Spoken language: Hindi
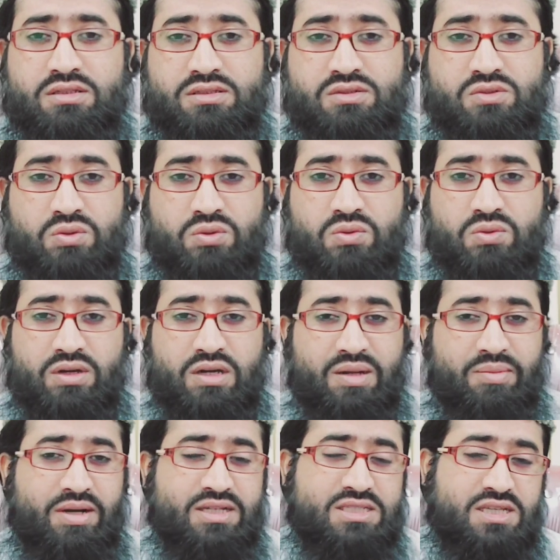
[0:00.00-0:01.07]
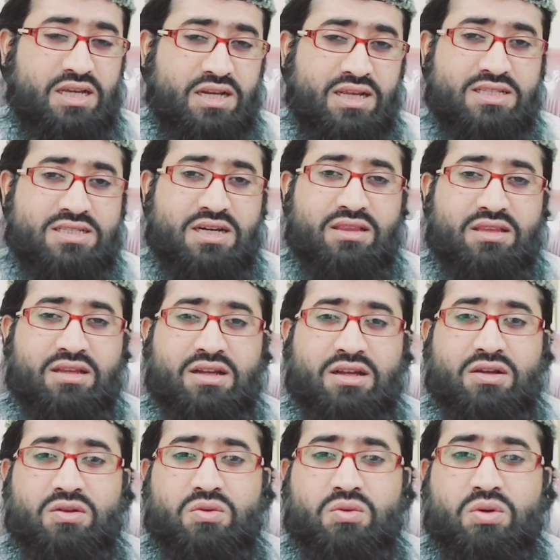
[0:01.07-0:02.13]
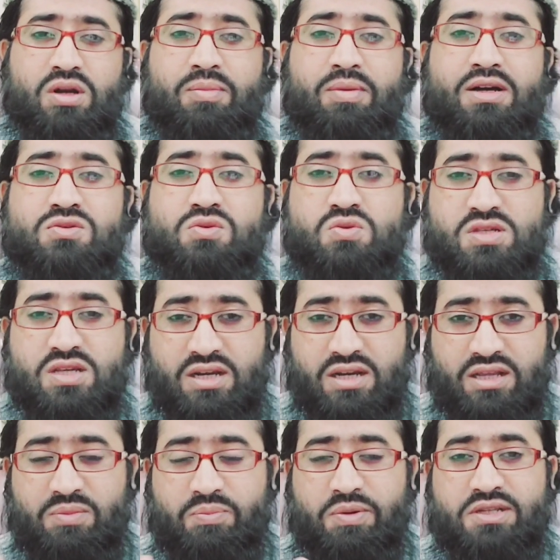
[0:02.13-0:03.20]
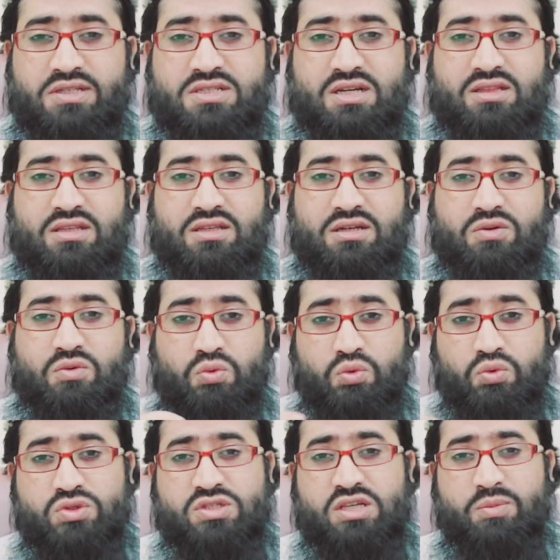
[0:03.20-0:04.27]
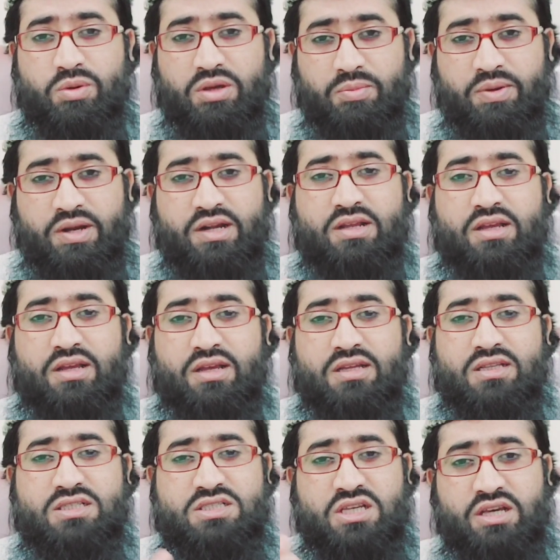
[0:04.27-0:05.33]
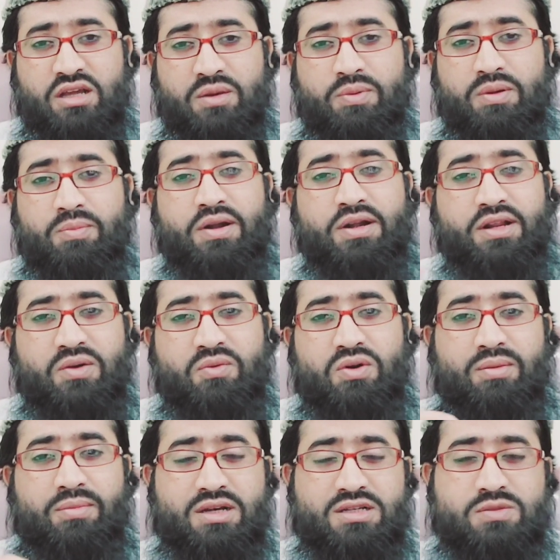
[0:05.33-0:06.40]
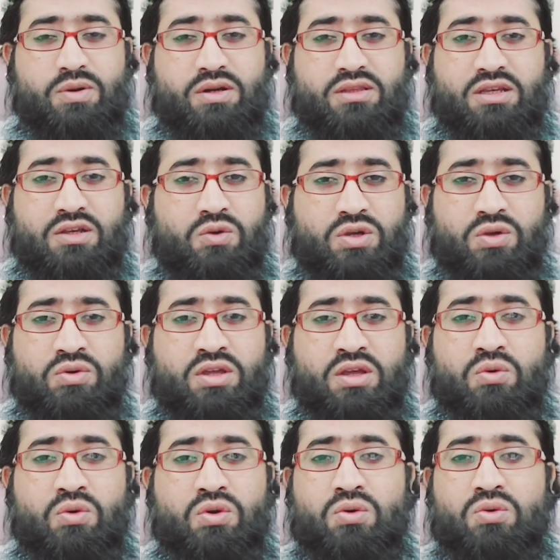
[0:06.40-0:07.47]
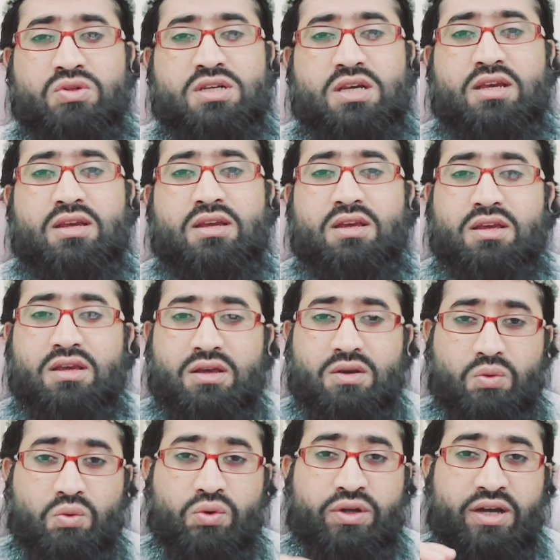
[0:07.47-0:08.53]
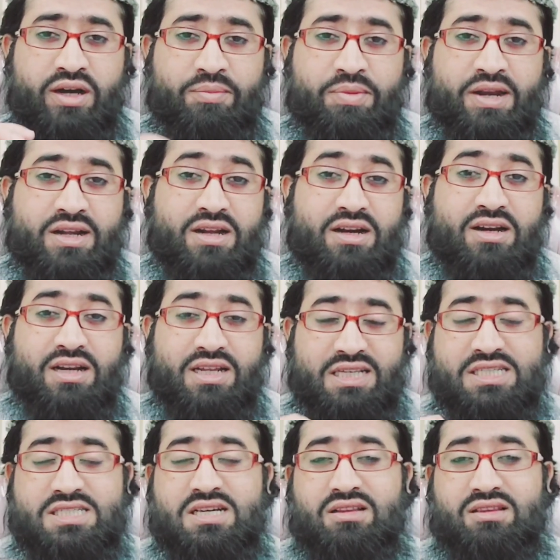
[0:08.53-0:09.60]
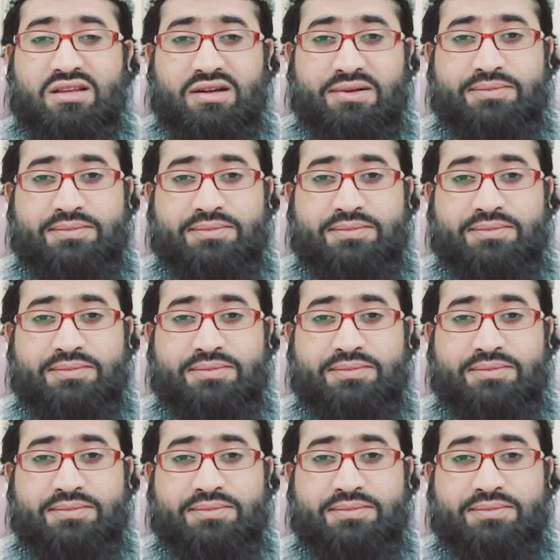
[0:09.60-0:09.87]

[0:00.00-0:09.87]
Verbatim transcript: जो नमाज के लिए जाते ना तो नमाज उनसे नहीं पढ़ी जाती है कुर्सी पे बैठ के चेयर पे बैठ के वो नमाज़ पढ़ते हैं क्योंकि उनके घुटनों से उठा बैठा नहीं जाता